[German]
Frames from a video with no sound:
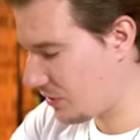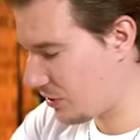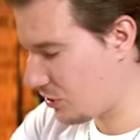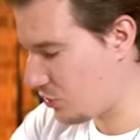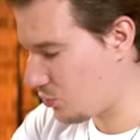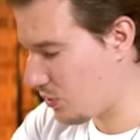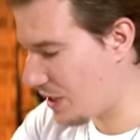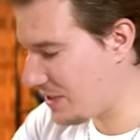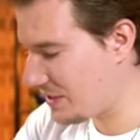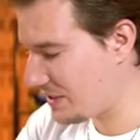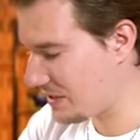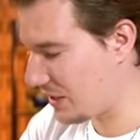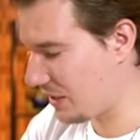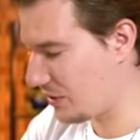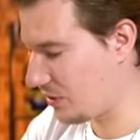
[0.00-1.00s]
crazy,
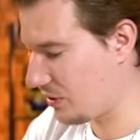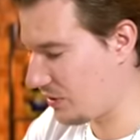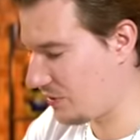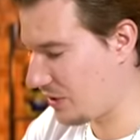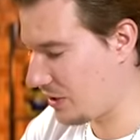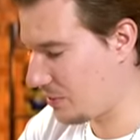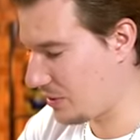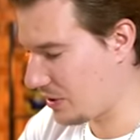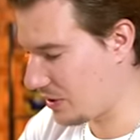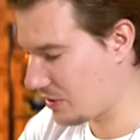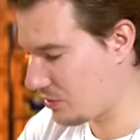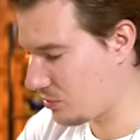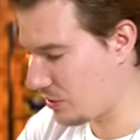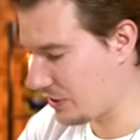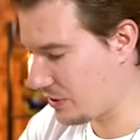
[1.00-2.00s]
sage ich euch. Wir haben hier
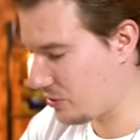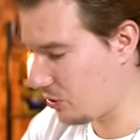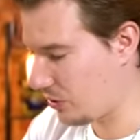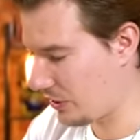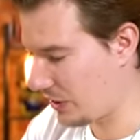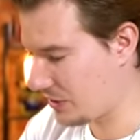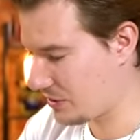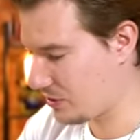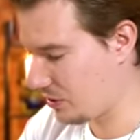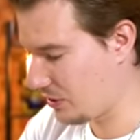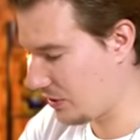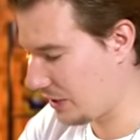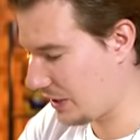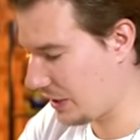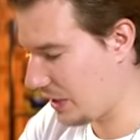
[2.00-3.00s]
das gute Gorgasson
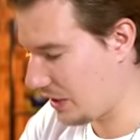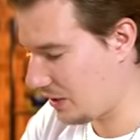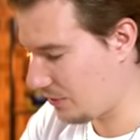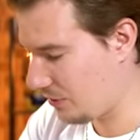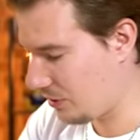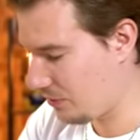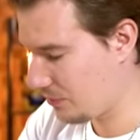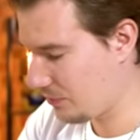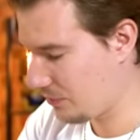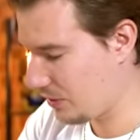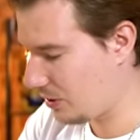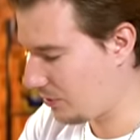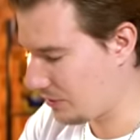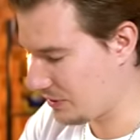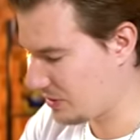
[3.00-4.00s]
in der Gala-Form.
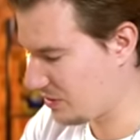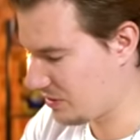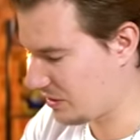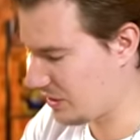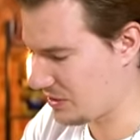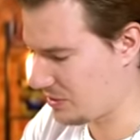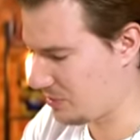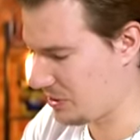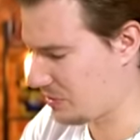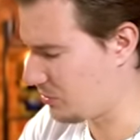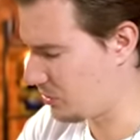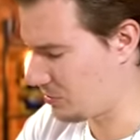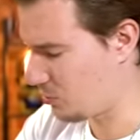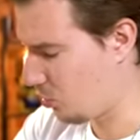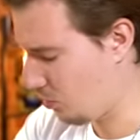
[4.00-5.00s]
Auch wenn es ein ganz normales
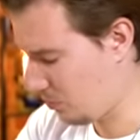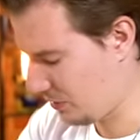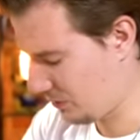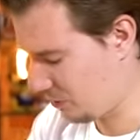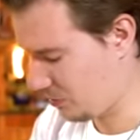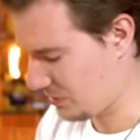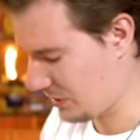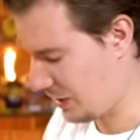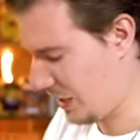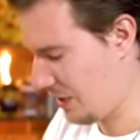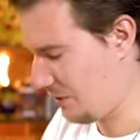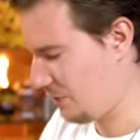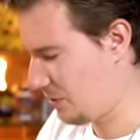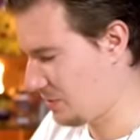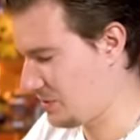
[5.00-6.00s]
neues Pokémon ist, warum es eine
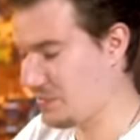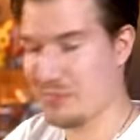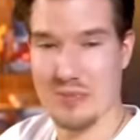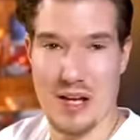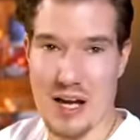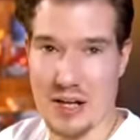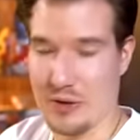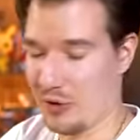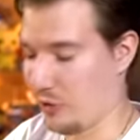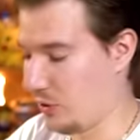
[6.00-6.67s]
Gala-Form ist, I don't